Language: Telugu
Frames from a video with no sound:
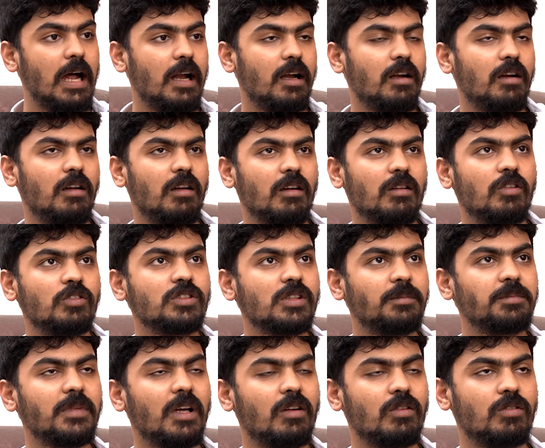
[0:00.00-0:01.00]
అండ్
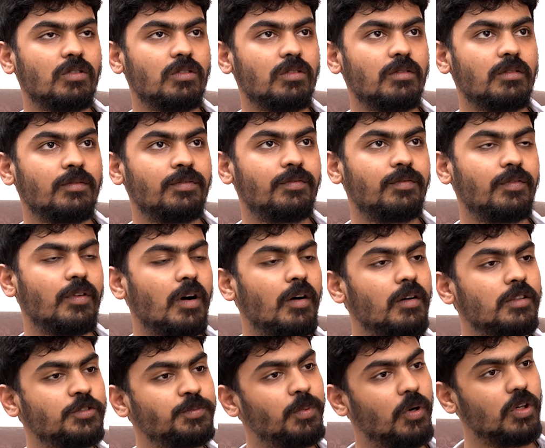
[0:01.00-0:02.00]
కొంచెం తను
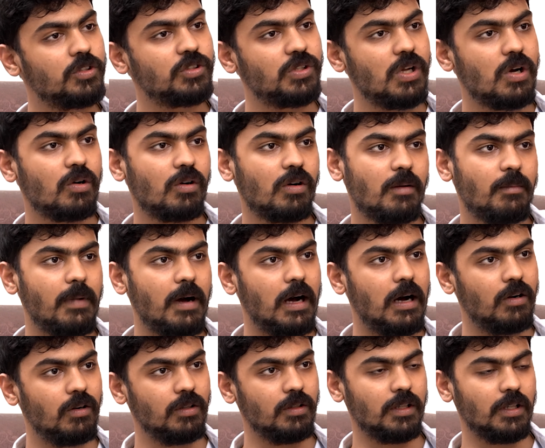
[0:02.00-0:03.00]
స్పోర్ట్స్లో కూడా
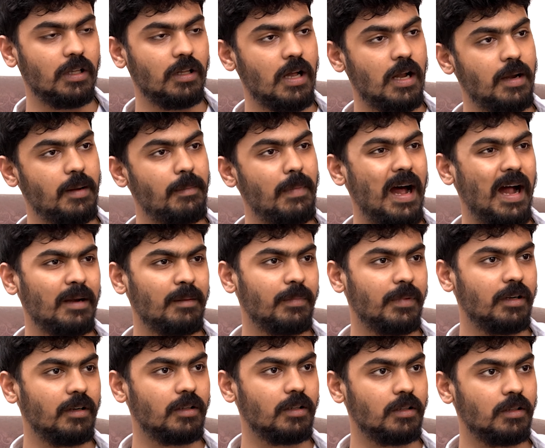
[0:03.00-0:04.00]
బాగుంటుంది అంటే
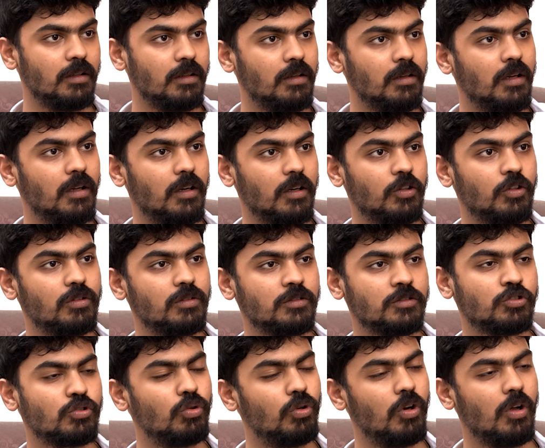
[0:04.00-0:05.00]
బ్యాడ్మింటన్
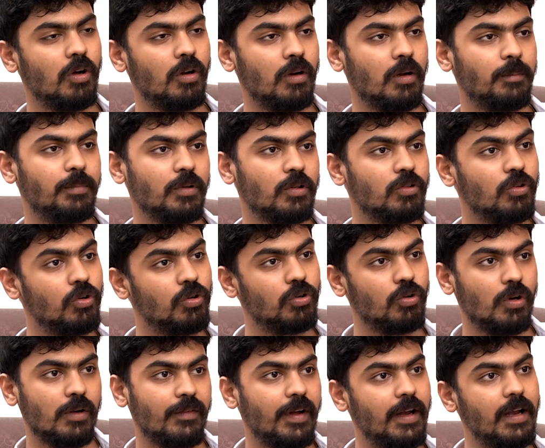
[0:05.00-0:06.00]
స్కూల్లో ఉన్నప్పుడు ఖోఖో
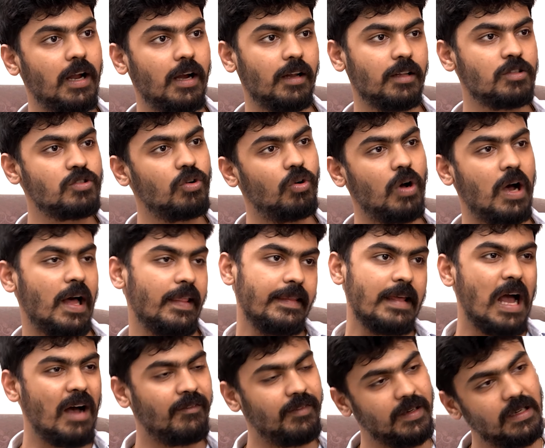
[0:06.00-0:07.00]
ఇవన్నీ సో అది
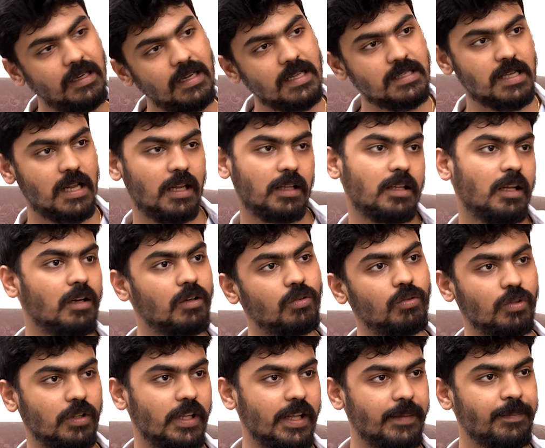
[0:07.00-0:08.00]
ఆ ఫిట్నెస్ అనేది తనకు
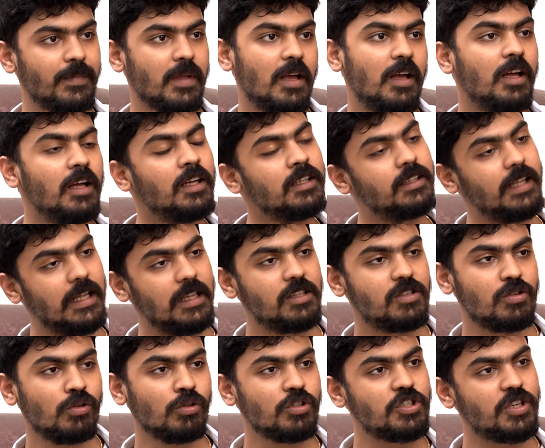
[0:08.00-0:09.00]
ఉంది
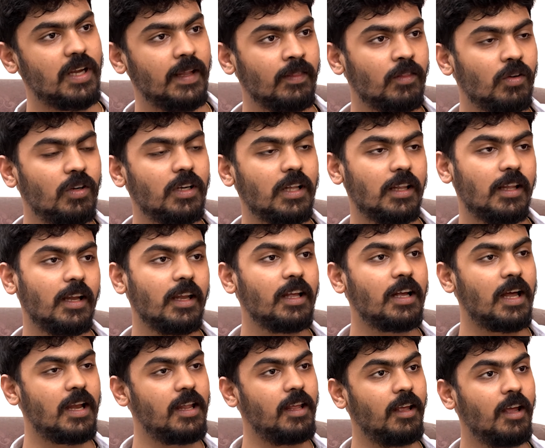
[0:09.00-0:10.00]
తెలుసు స్ట్రెంగ్త్ ఉంటుందని
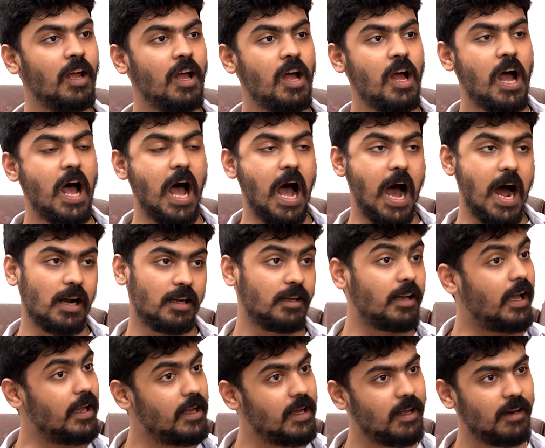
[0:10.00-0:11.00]
కానీ ఆ
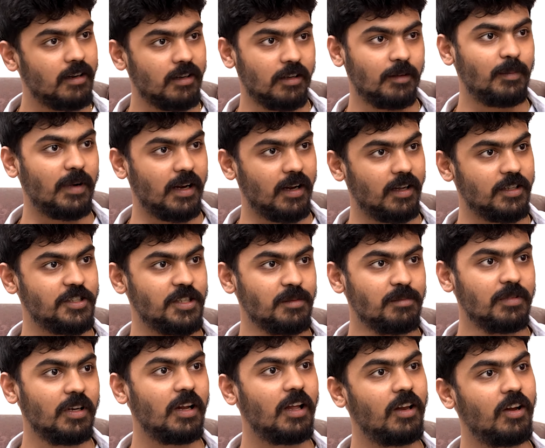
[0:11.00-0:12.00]
టైర్ మన
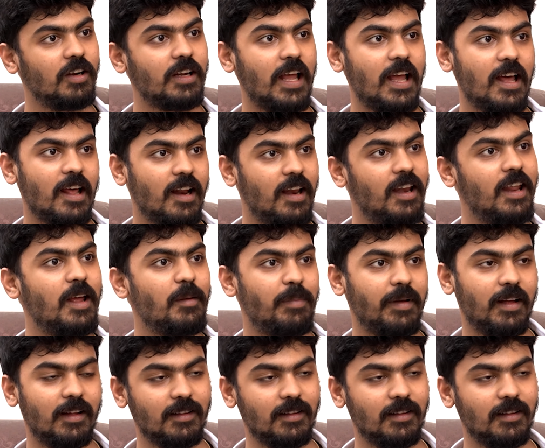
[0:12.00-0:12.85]
జిమ్ములలో టైర్ లేపే